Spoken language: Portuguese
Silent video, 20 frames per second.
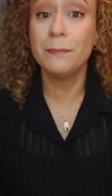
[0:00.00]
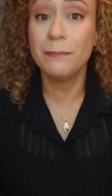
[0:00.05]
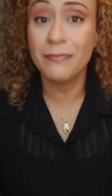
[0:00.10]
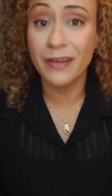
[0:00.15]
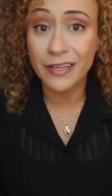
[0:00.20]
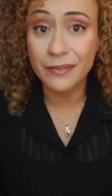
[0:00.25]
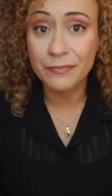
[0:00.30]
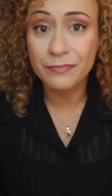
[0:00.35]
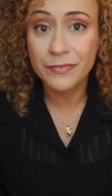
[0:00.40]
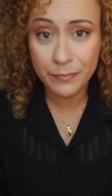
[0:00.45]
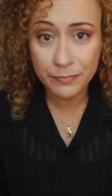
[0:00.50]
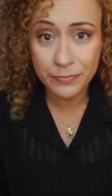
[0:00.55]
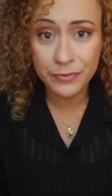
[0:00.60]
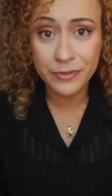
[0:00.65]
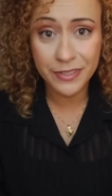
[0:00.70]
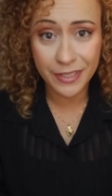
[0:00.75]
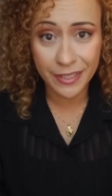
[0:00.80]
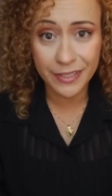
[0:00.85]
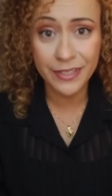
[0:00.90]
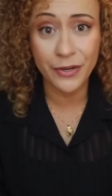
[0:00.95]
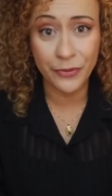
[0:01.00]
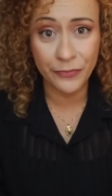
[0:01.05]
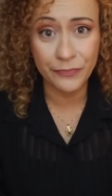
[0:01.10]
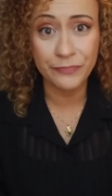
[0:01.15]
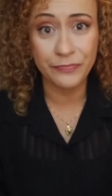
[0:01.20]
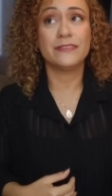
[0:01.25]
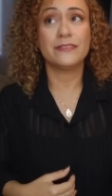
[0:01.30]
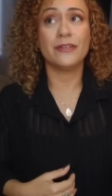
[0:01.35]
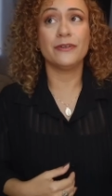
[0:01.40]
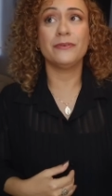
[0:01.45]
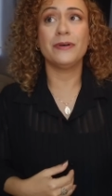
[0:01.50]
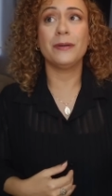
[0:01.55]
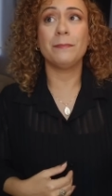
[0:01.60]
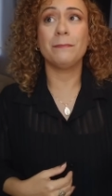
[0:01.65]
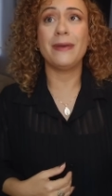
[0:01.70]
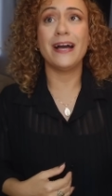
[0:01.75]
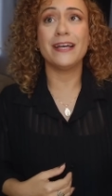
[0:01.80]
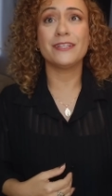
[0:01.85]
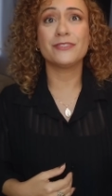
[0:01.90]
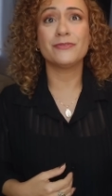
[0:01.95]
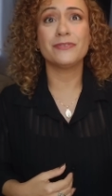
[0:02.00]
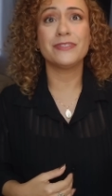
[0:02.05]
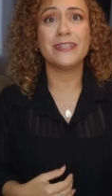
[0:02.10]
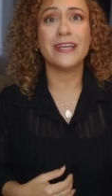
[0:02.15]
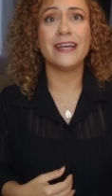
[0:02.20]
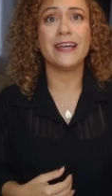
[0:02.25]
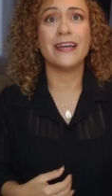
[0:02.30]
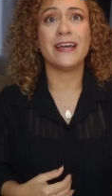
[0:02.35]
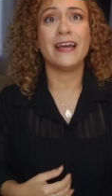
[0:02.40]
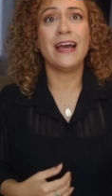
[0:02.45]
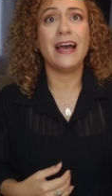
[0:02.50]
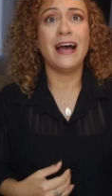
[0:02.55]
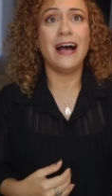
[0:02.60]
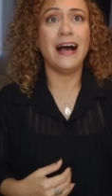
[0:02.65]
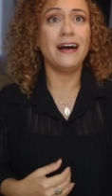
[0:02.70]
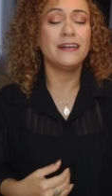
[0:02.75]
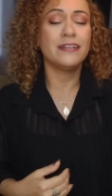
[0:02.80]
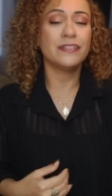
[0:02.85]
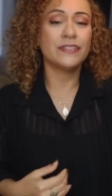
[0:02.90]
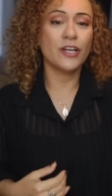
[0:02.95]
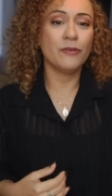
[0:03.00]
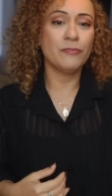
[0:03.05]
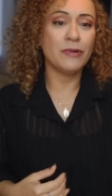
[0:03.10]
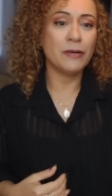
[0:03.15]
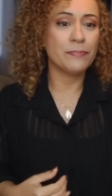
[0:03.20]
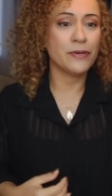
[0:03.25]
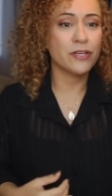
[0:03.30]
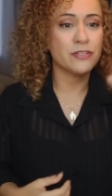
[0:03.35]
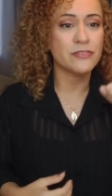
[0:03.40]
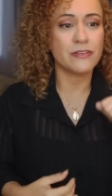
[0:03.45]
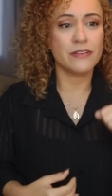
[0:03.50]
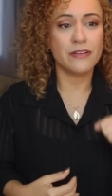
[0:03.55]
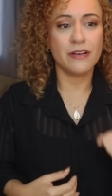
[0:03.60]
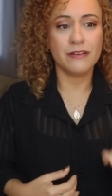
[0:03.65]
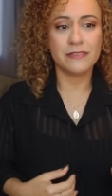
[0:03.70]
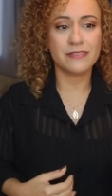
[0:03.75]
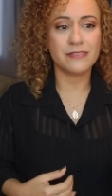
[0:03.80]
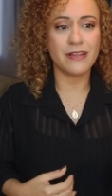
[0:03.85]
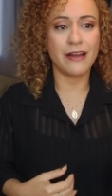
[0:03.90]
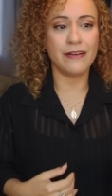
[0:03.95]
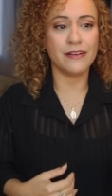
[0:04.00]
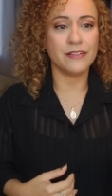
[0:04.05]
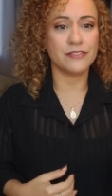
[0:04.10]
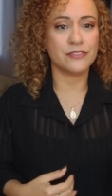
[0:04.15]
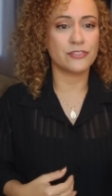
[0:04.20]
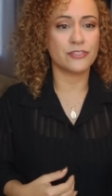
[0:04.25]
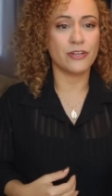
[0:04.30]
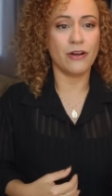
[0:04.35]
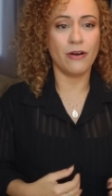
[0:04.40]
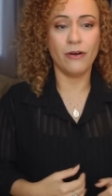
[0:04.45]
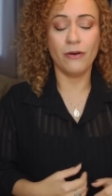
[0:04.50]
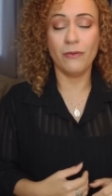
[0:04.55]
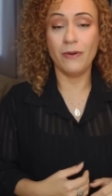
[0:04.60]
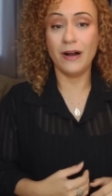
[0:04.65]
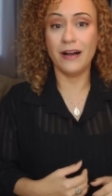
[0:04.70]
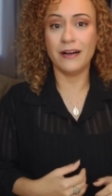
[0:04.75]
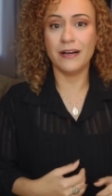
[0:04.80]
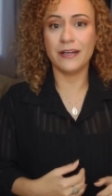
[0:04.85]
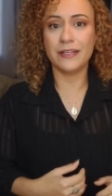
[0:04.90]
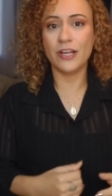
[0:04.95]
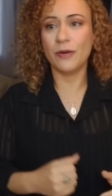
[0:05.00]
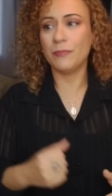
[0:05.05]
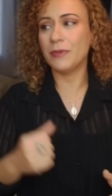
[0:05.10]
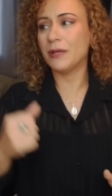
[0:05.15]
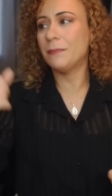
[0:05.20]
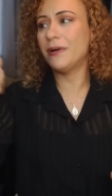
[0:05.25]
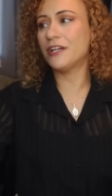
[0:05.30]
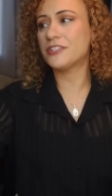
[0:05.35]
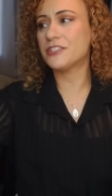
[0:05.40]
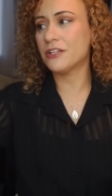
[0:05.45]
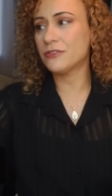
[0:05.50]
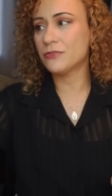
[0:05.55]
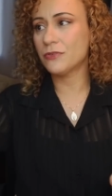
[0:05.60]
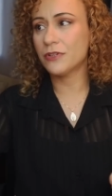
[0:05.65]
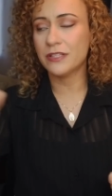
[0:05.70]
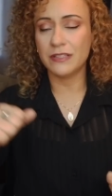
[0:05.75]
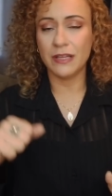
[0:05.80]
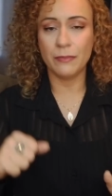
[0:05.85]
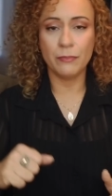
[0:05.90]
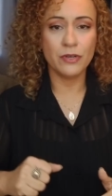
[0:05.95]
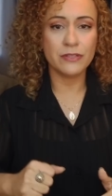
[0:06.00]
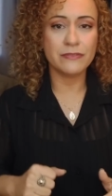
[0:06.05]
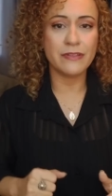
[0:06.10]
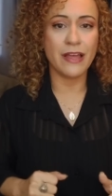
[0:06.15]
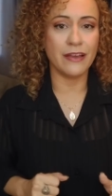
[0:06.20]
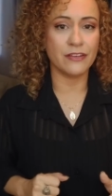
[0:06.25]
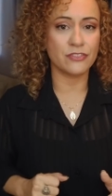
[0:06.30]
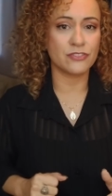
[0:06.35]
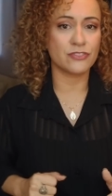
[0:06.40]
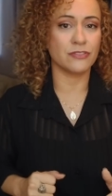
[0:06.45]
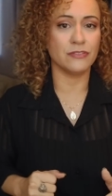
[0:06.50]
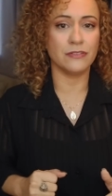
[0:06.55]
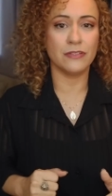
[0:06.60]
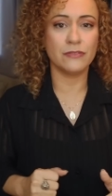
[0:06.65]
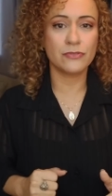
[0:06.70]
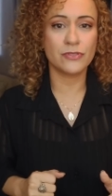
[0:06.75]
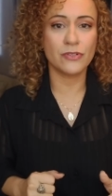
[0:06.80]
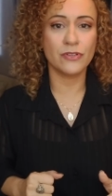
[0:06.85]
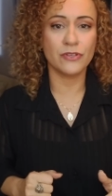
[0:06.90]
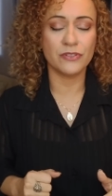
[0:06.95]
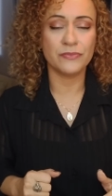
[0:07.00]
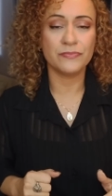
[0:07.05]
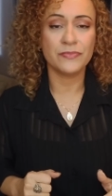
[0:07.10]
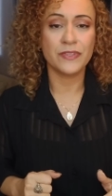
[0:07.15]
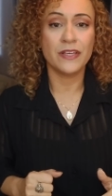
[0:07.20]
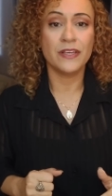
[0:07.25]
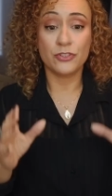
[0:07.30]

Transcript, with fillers: também. E por que não? Então, então é mais do que a Ana é uma personal stylist ou a Ana é uma embaixadora da modéstia. Não sou.